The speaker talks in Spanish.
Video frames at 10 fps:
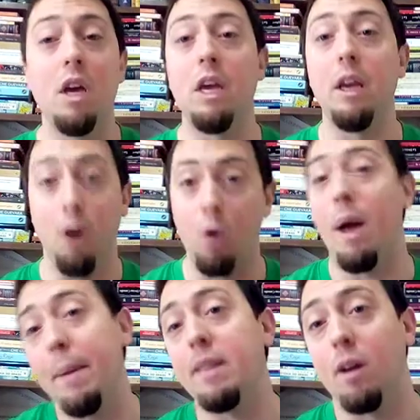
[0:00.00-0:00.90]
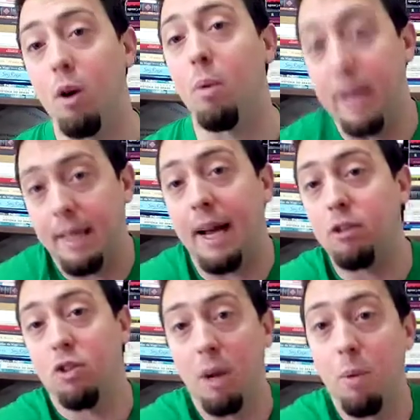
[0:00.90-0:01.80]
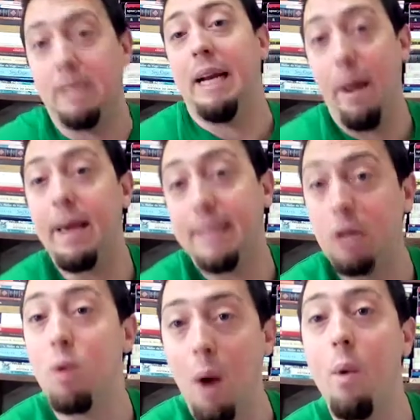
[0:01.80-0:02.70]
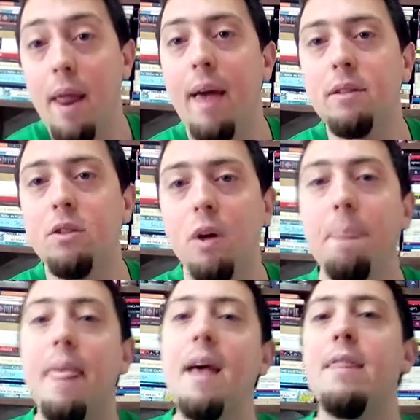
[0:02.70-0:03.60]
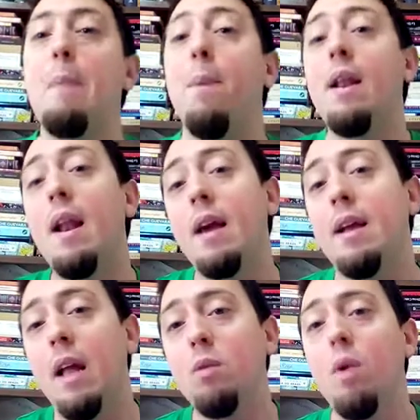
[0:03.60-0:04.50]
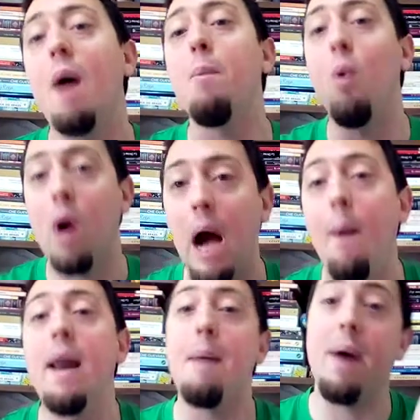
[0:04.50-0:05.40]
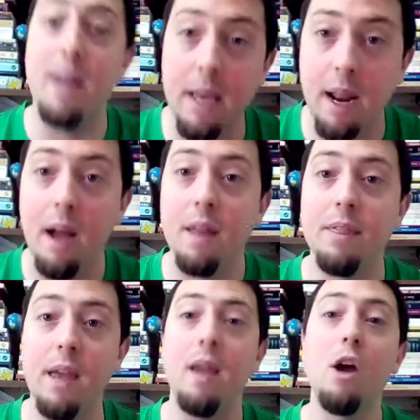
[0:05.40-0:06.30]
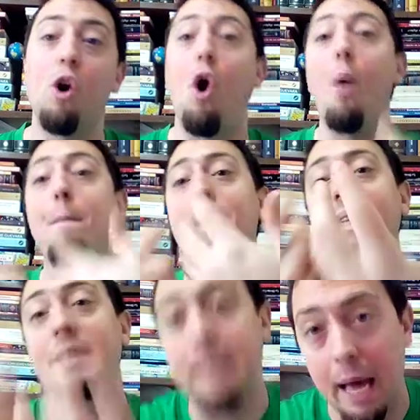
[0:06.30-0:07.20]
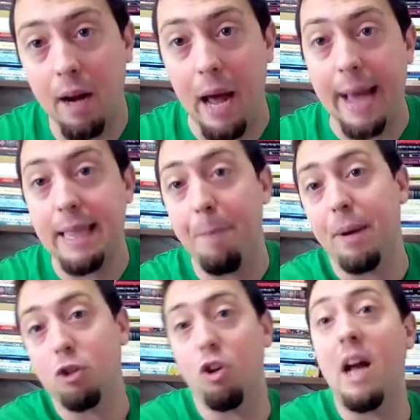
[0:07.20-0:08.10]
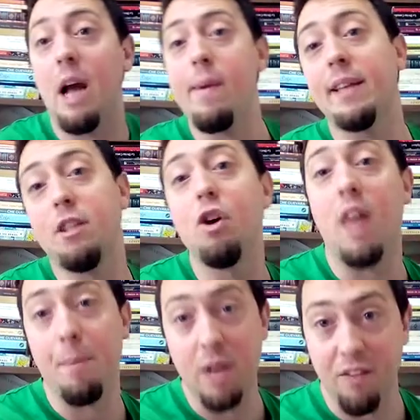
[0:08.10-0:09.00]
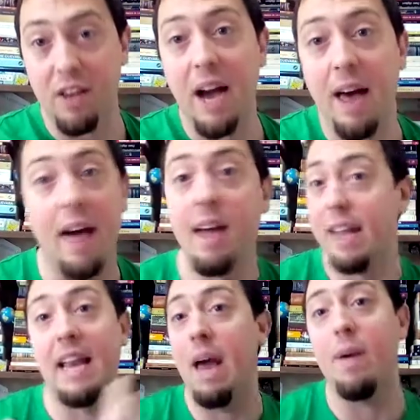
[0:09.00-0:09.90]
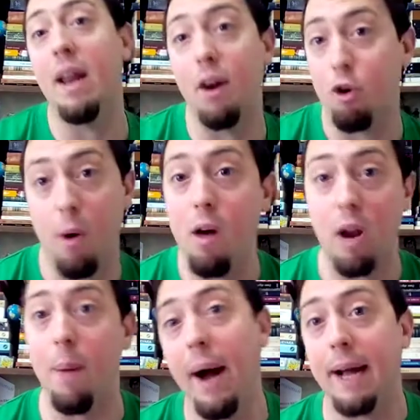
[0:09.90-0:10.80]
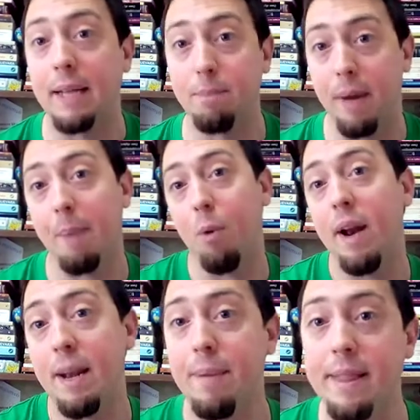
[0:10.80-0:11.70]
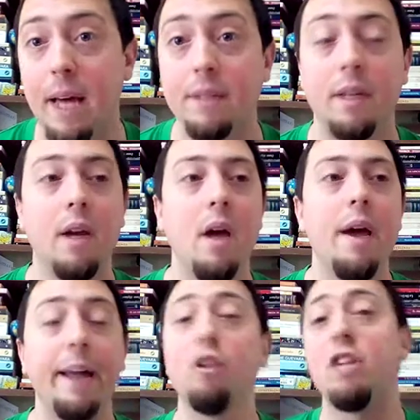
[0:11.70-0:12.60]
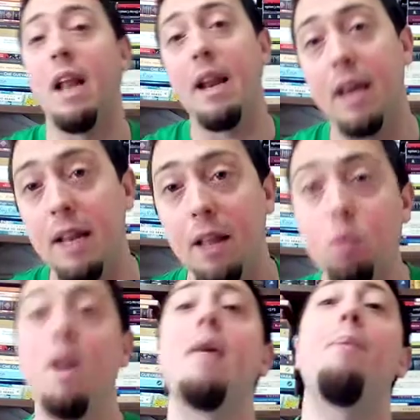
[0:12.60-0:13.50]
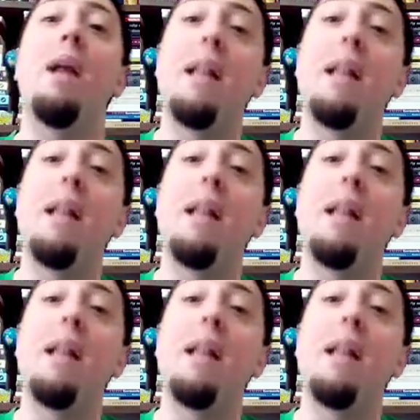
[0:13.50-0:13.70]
Y obviamente, como en este caso se demuestra que había sido una buena decisión, después la legislatura buscaba la manera de compensar a esta persona que había sido damnificada, que le habían robado las vacas para poder alimentarse. Entonces la legislatura después